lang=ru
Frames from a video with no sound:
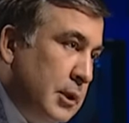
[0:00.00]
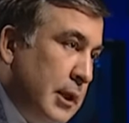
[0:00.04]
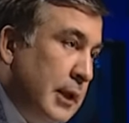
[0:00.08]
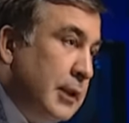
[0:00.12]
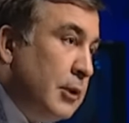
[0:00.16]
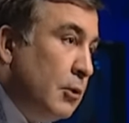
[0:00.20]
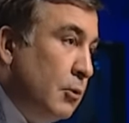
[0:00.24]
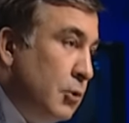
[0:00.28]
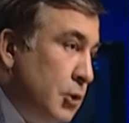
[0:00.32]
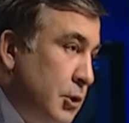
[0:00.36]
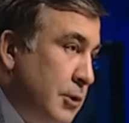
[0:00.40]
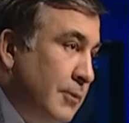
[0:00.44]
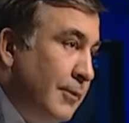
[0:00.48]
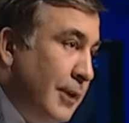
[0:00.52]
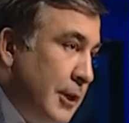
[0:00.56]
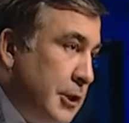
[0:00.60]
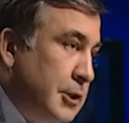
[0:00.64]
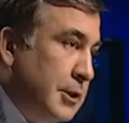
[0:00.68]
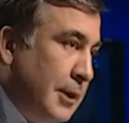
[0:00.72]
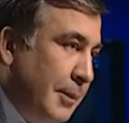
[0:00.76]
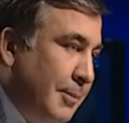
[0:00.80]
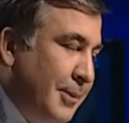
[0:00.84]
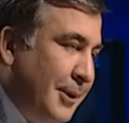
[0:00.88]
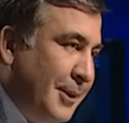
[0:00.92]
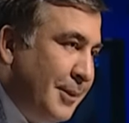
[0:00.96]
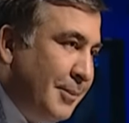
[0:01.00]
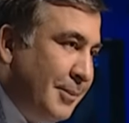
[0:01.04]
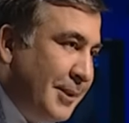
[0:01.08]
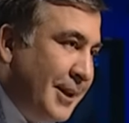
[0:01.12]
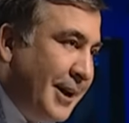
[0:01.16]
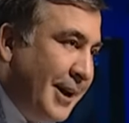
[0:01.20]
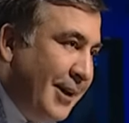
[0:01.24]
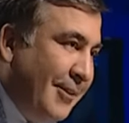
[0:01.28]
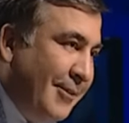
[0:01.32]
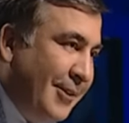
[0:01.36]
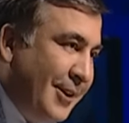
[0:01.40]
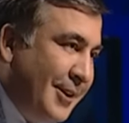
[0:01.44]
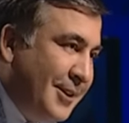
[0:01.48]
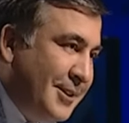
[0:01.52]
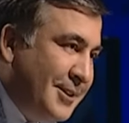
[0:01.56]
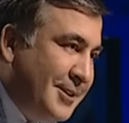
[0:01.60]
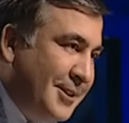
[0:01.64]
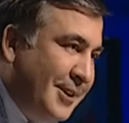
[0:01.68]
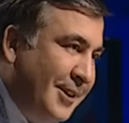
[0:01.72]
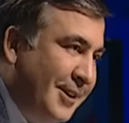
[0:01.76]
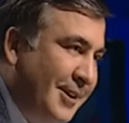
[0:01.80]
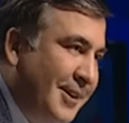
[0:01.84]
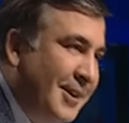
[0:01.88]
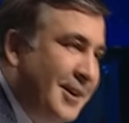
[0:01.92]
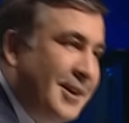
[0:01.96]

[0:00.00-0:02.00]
Это очень важно об этом договориться.